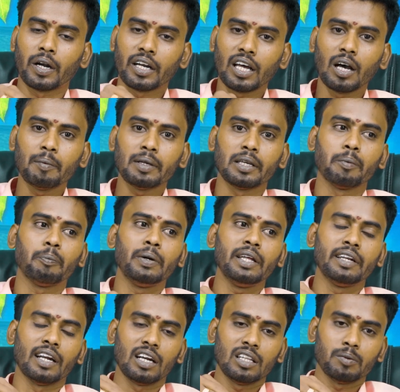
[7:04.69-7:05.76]
பண்ணாமல் எப்படி
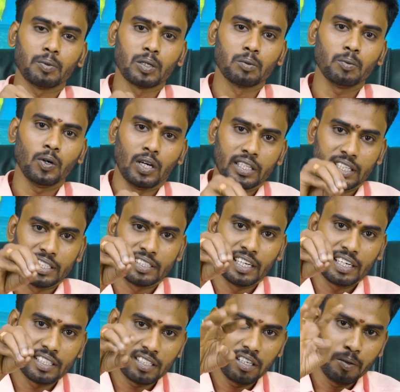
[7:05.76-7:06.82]
நல்லது பண்ணுமோ அந்த
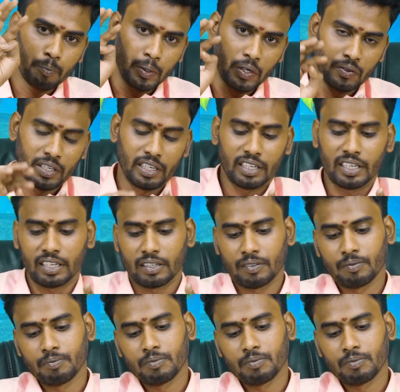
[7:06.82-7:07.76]
ஸ்டேட்டஸில் இப்போ அவர் இருக்கார்